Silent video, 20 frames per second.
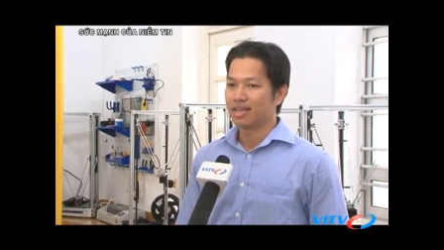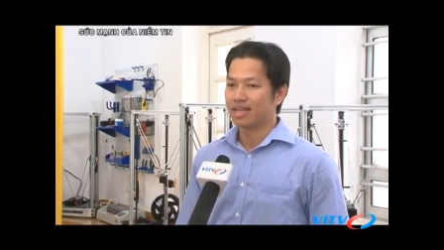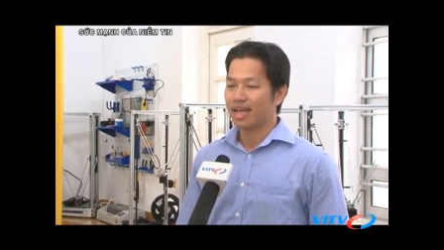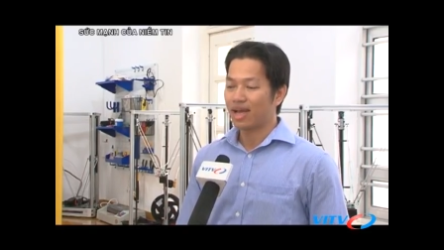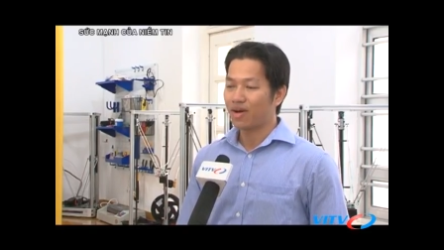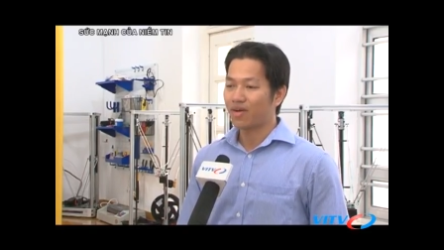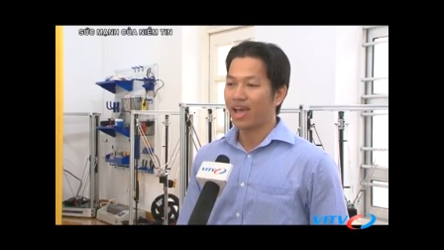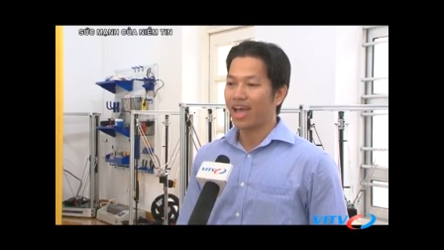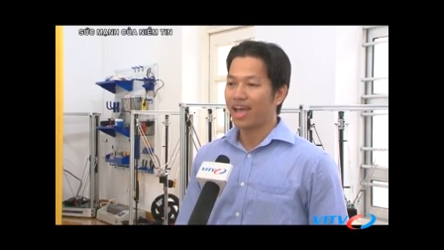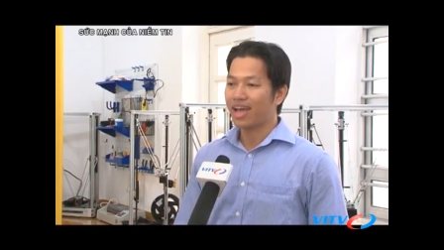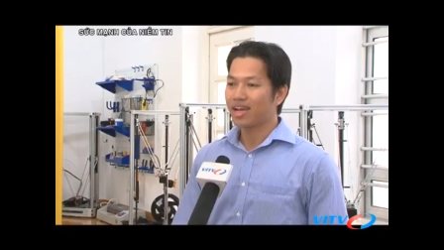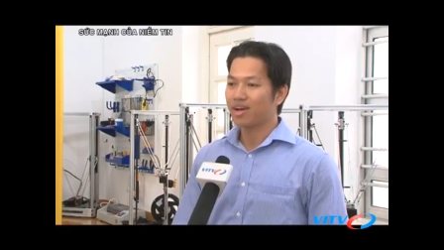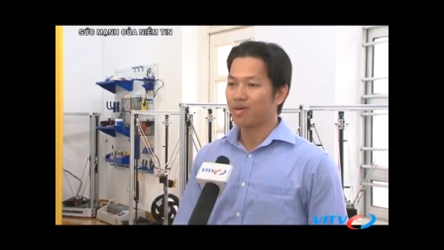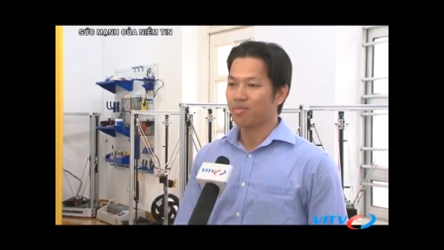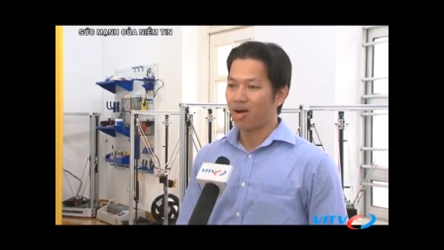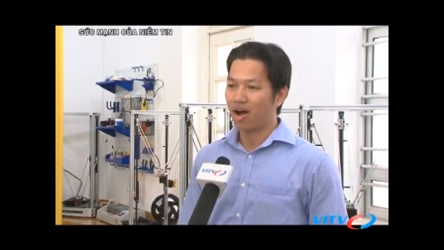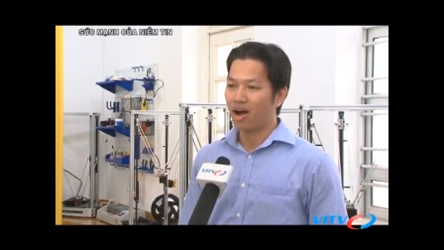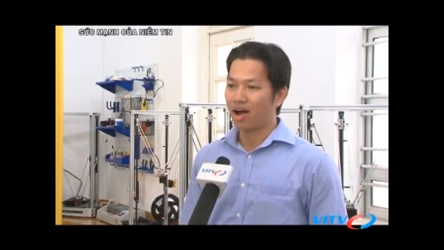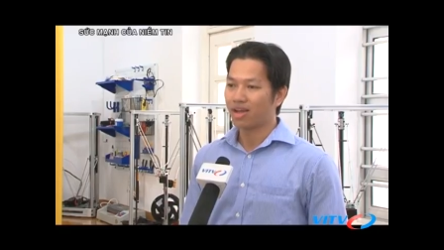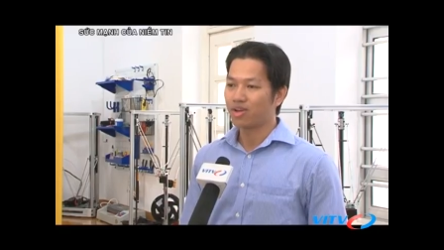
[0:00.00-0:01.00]
khao khát
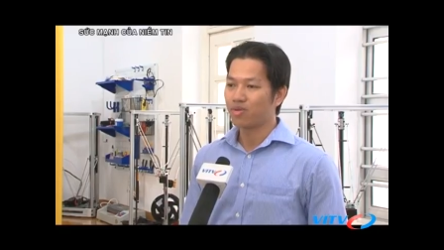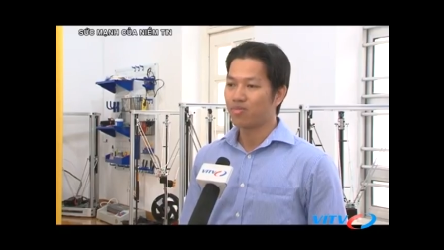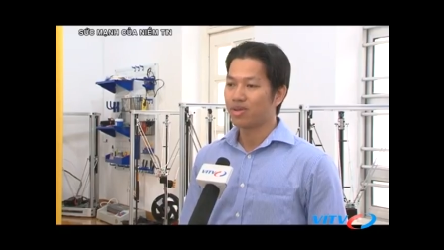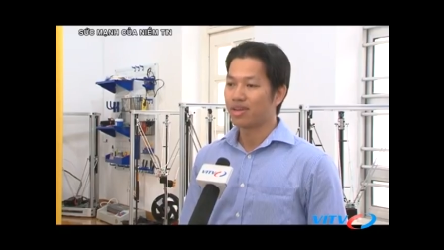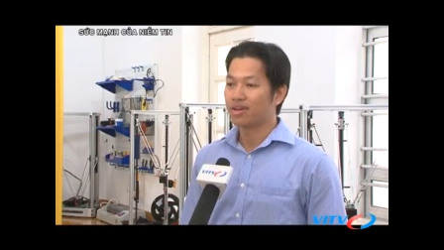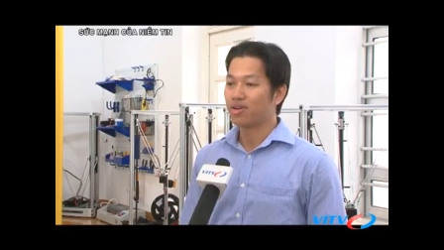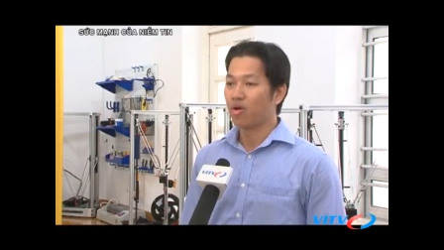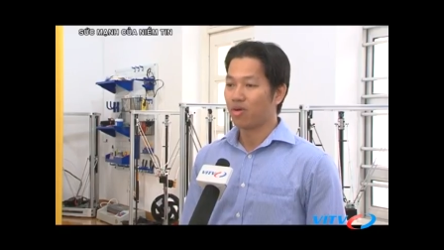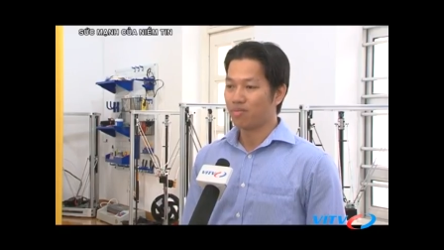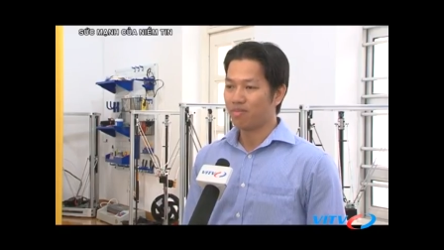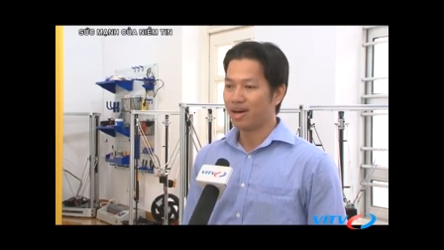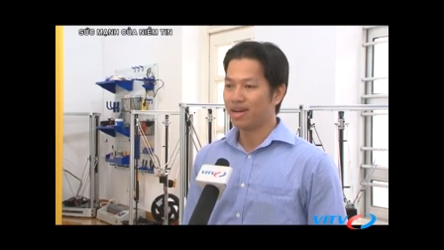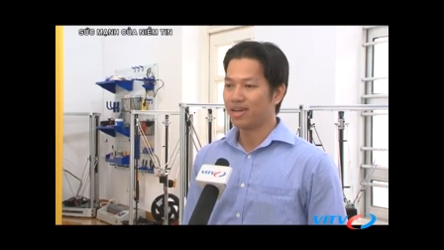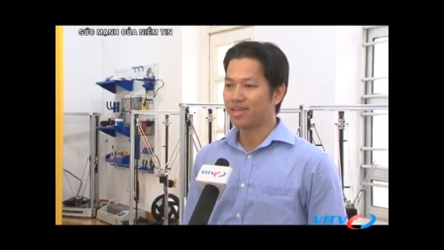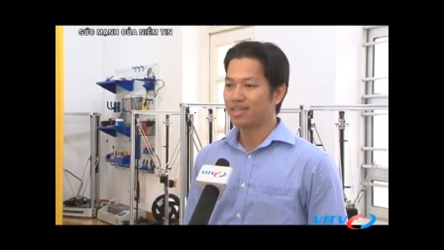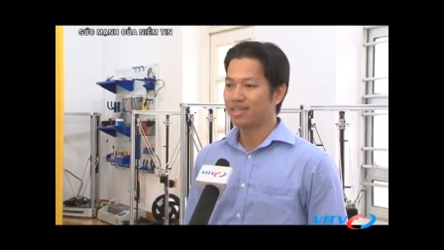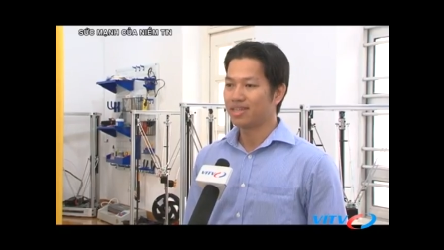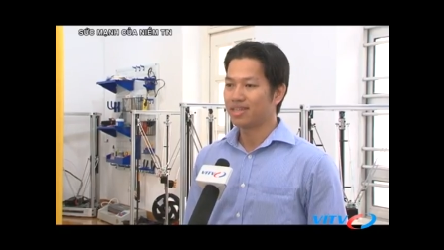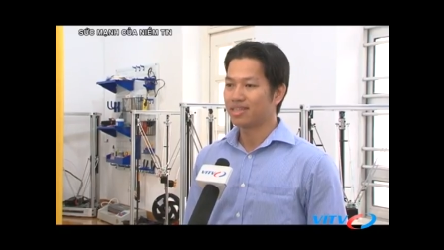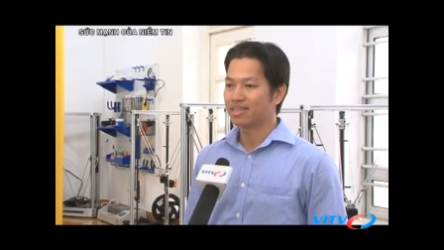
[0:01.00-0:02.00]
học hỏi cũng như là đổi
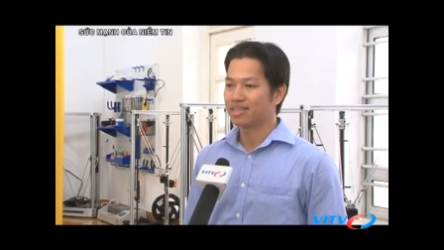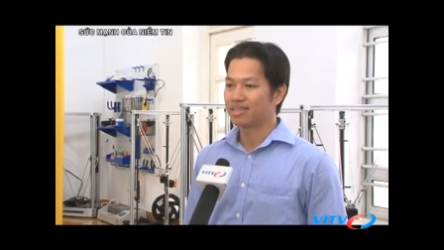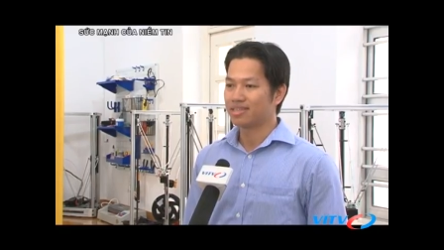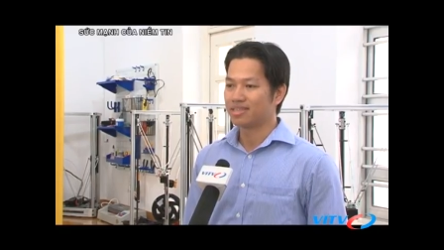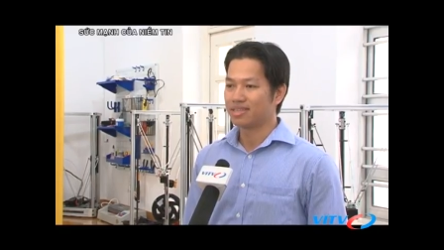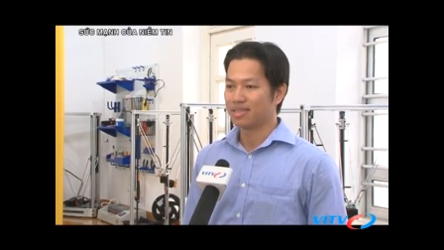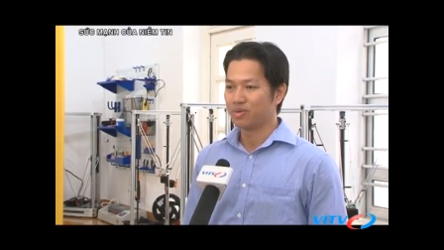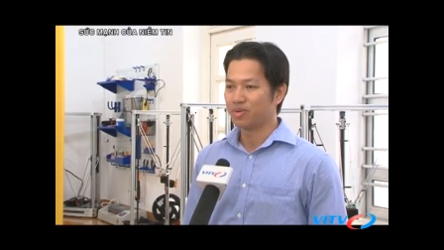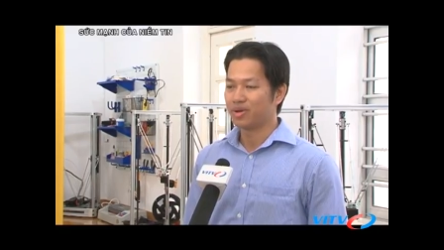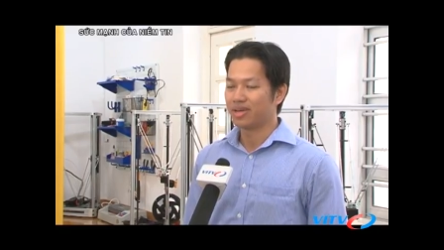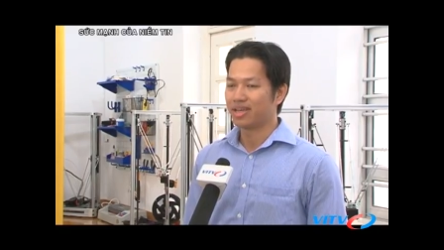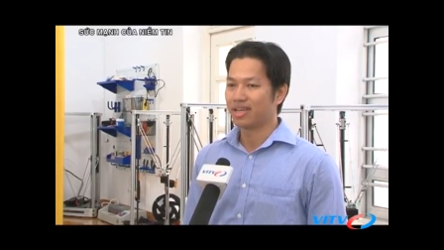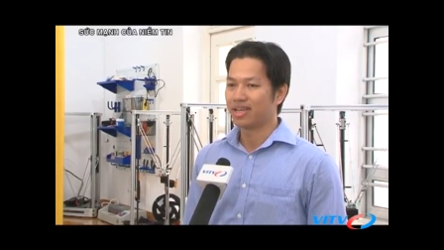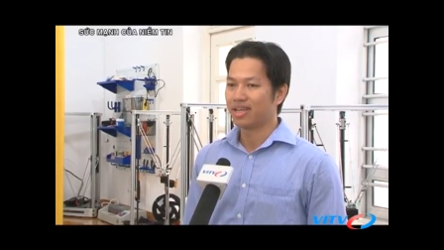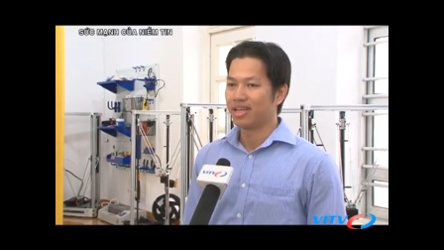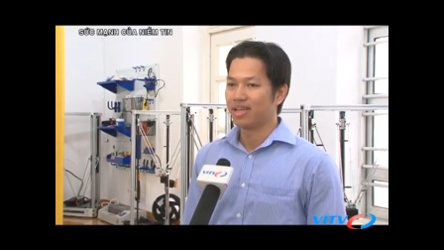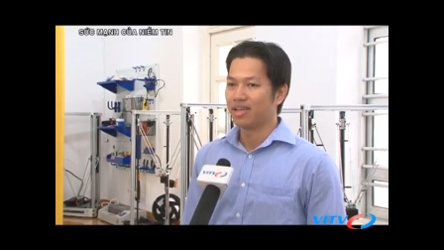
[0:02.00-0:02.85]
mới từ chị Quyên